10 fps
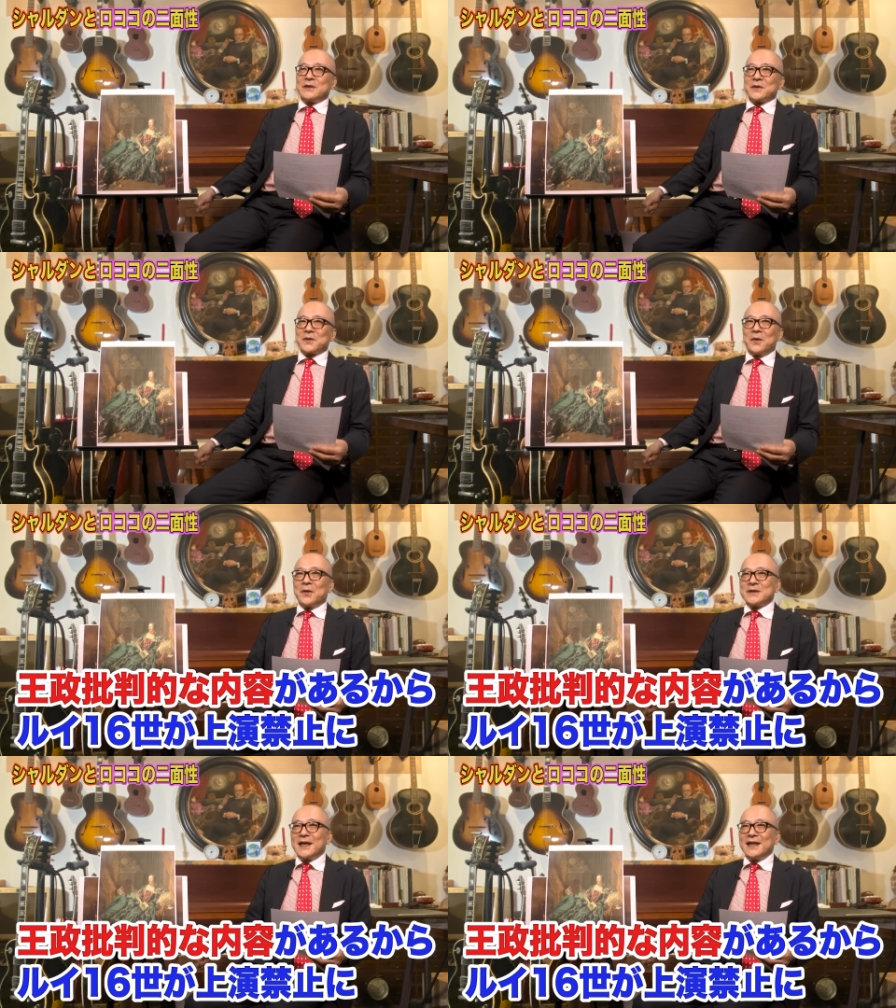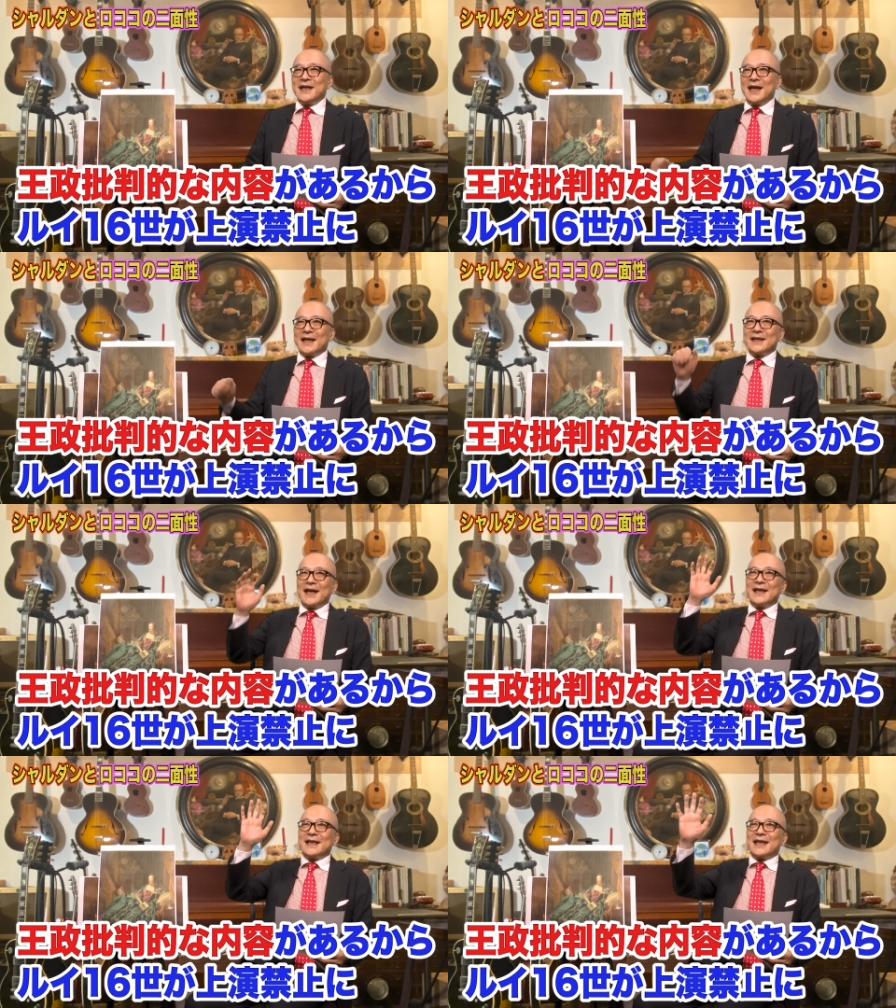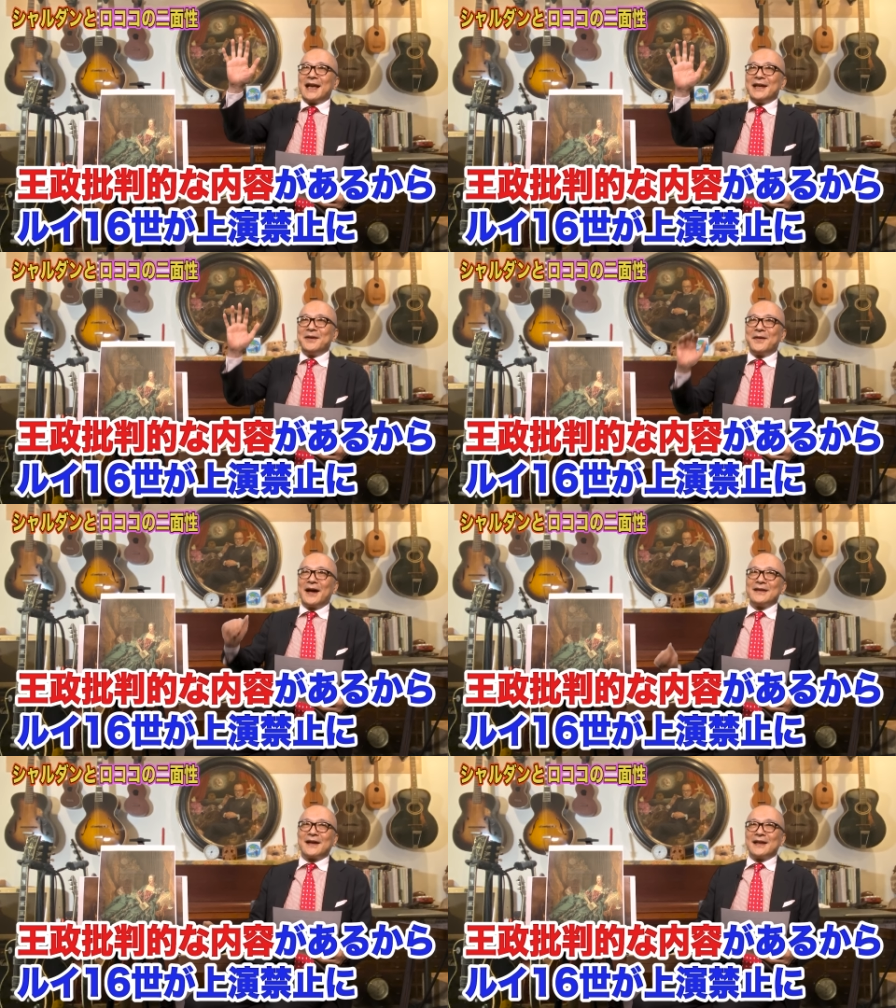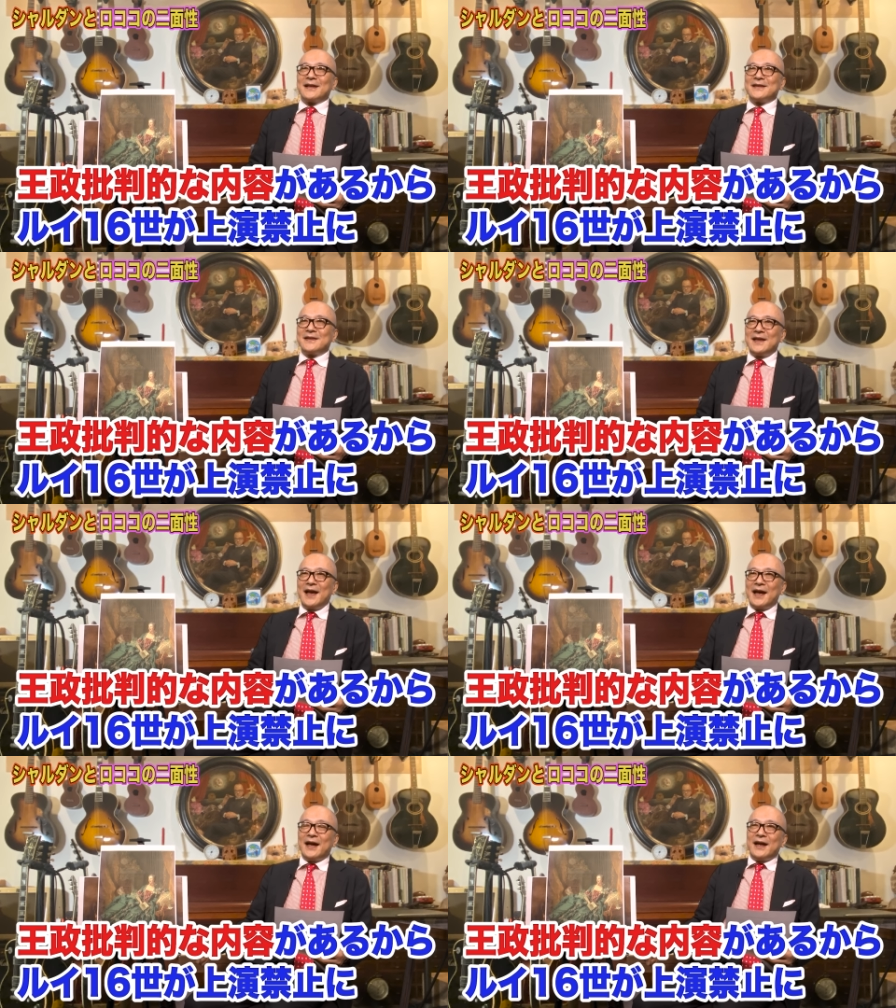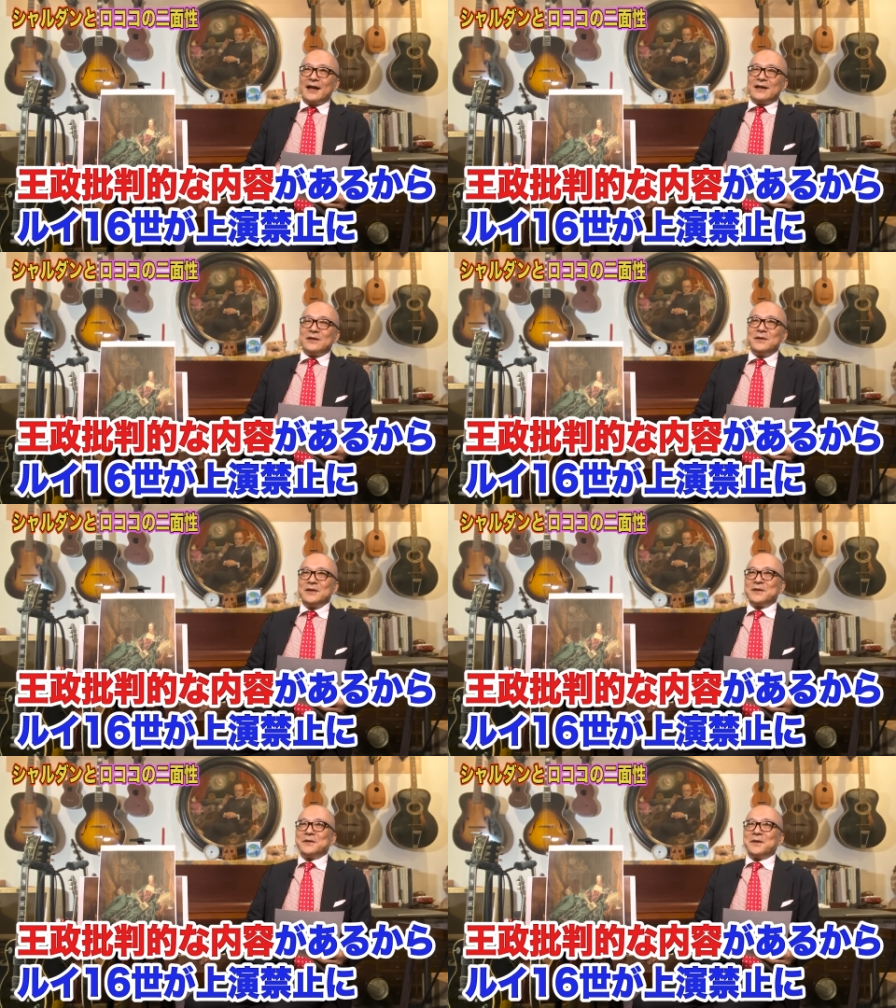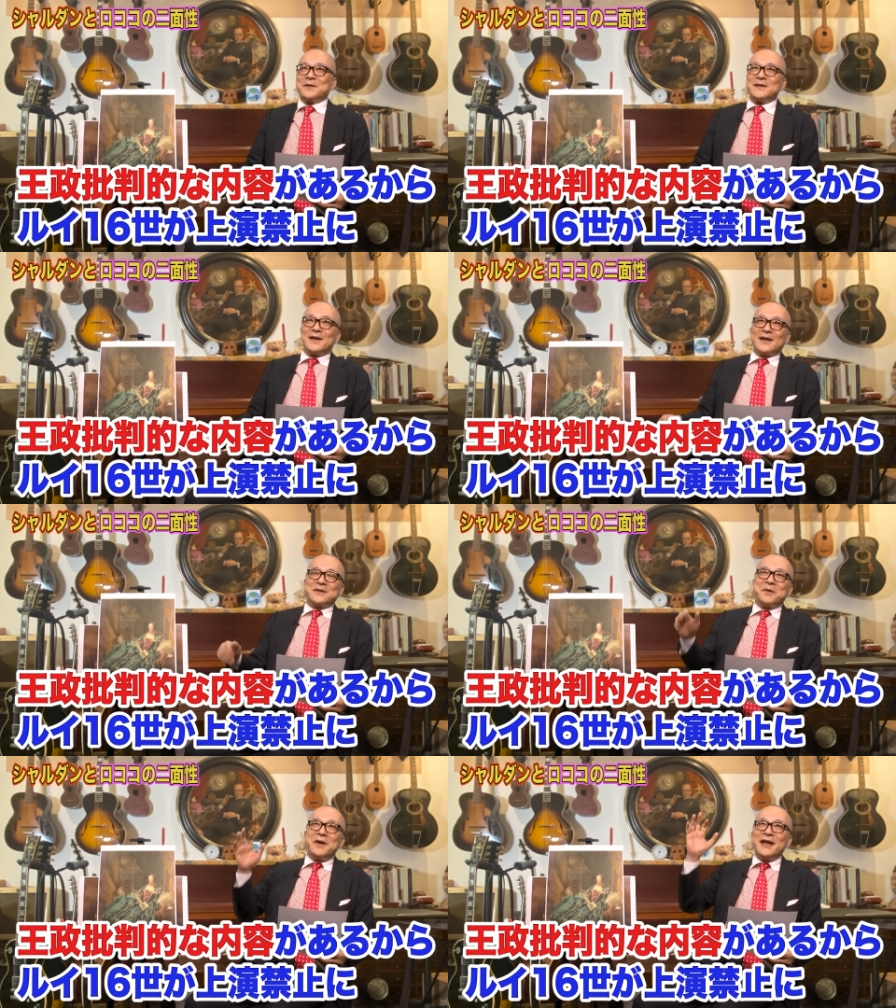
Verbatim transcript: ちょっと王政批判的な内容があるからっつってルイ16世が上